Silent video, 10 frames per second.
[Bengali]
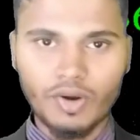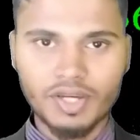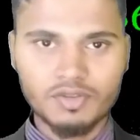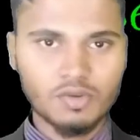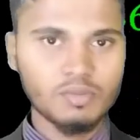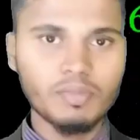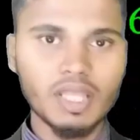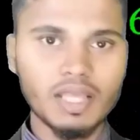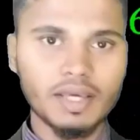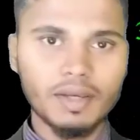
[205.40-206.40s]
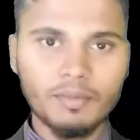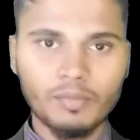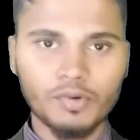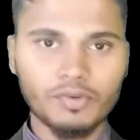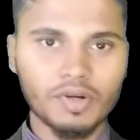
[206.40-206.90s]
কয়েকজন মিলে
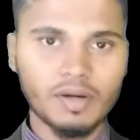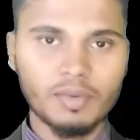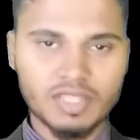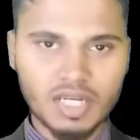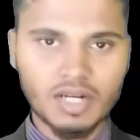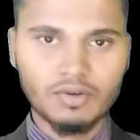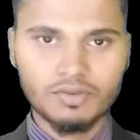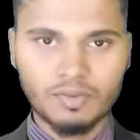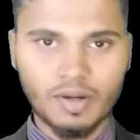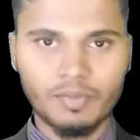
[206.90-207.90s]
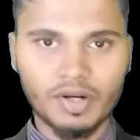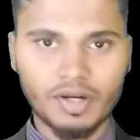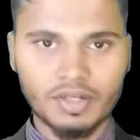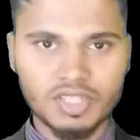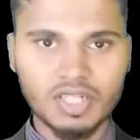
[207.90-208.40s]
বন্ধুরা বা যারা আমরা
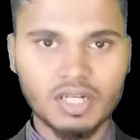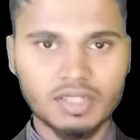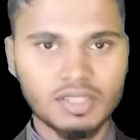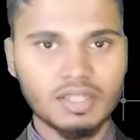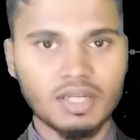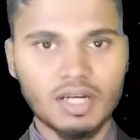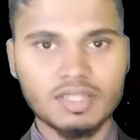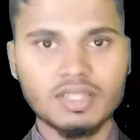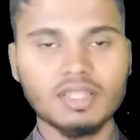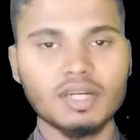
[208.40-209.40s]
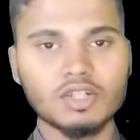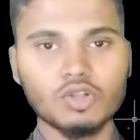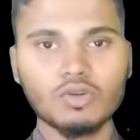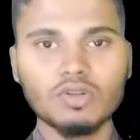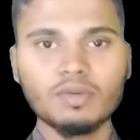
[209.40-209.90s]
শিক্ষার্থী আছি তারা
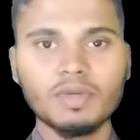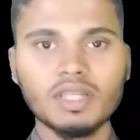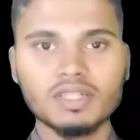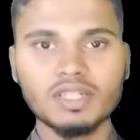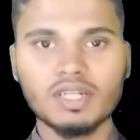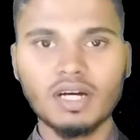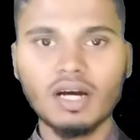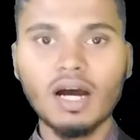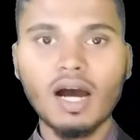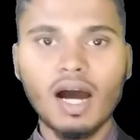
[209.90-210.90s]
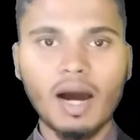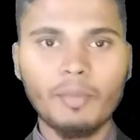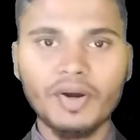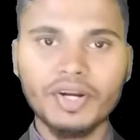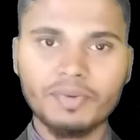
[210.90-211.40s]
সকলে মিলে সেটা
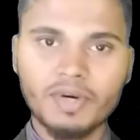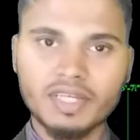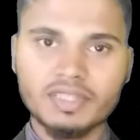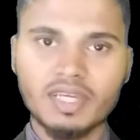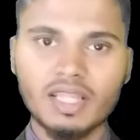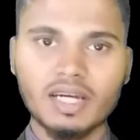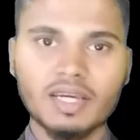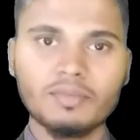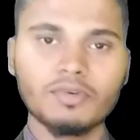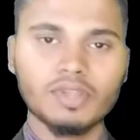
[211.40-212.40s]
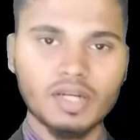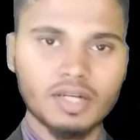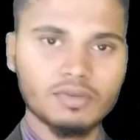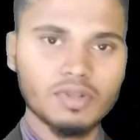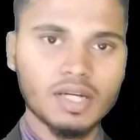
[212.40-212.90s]
আবার রিভাইজ দেওয়া লাগে এবং
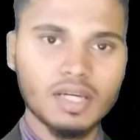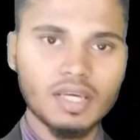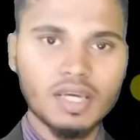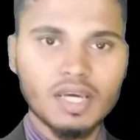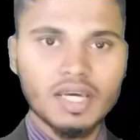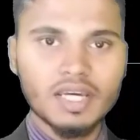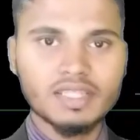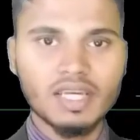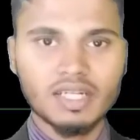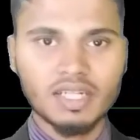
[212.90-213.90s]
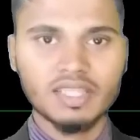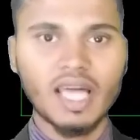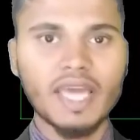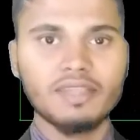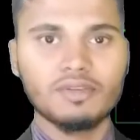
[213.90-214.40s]
দেখানো লাগে এই যে একটা
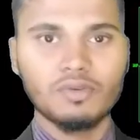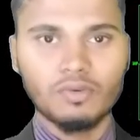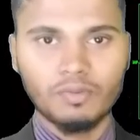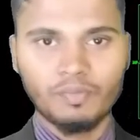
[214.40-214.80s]
দায়িত্ব